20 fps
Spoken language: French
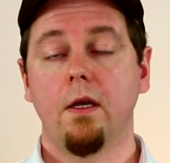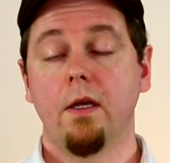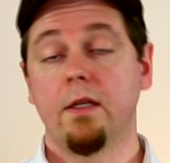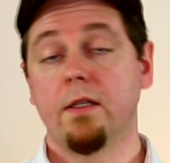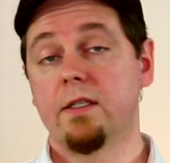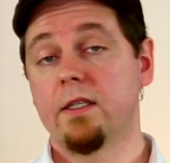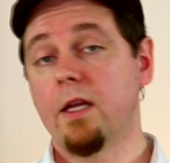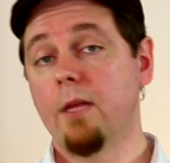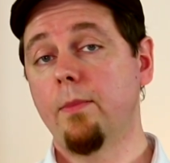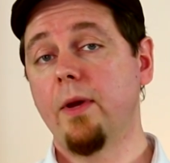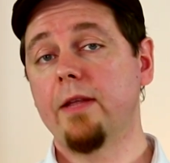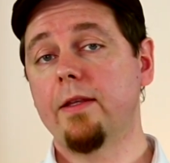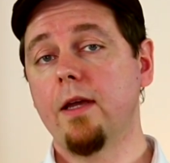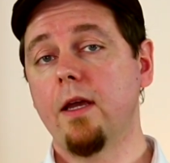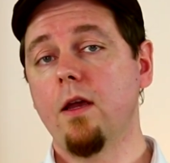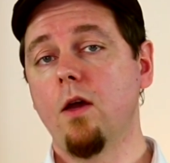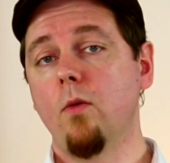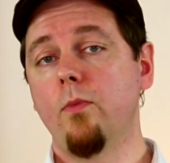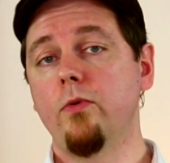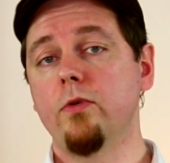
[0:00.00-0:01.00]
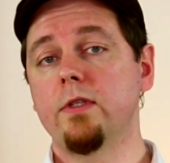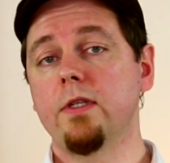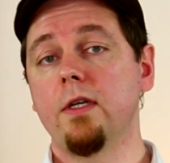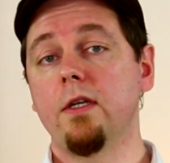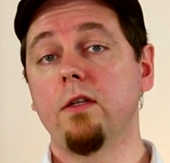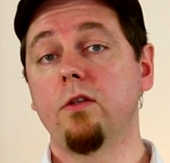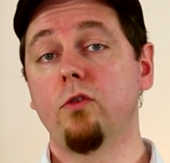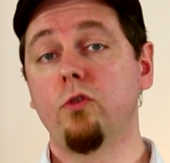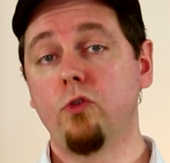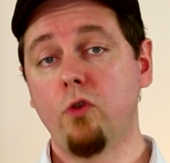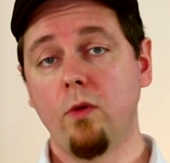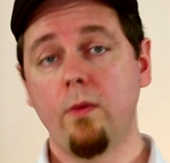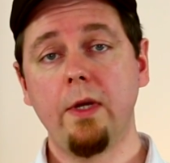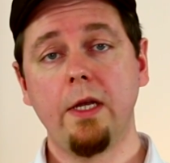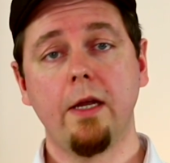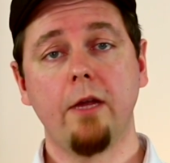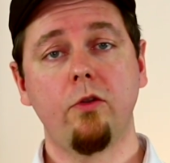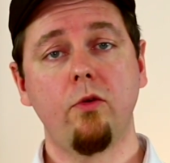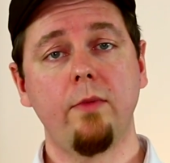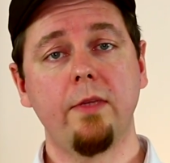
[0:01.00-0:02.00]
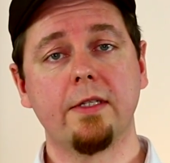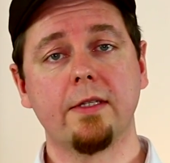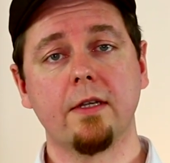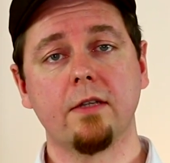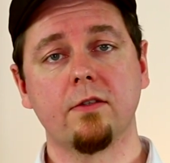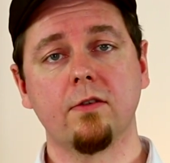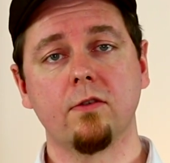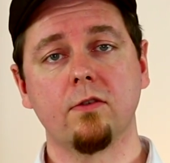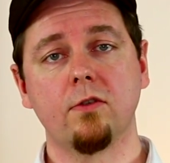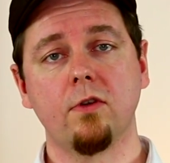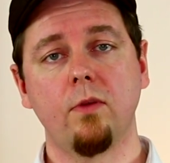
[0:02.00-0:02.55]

Cette bataille a opposé 2000 à 2500